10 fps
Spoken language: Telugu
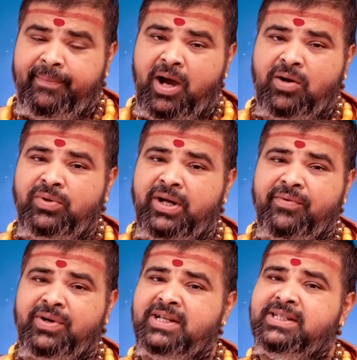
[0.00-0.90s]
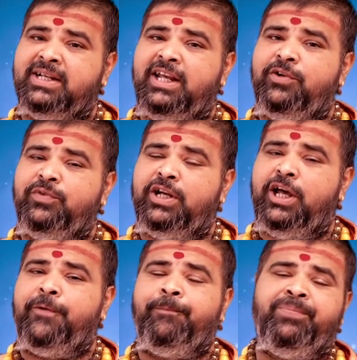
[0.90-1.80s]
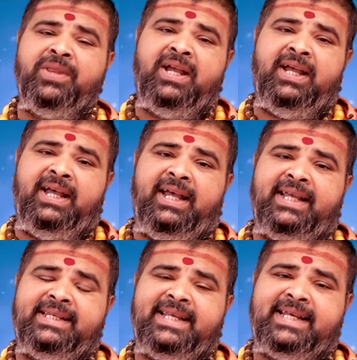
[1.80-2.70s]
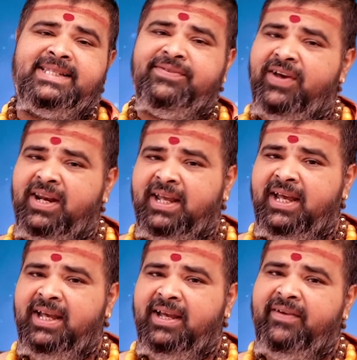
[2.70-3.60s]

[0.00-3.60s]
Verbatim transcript: బాగుండే అవకాశం కలిగి ఉంటారు సెక్స్వల్గా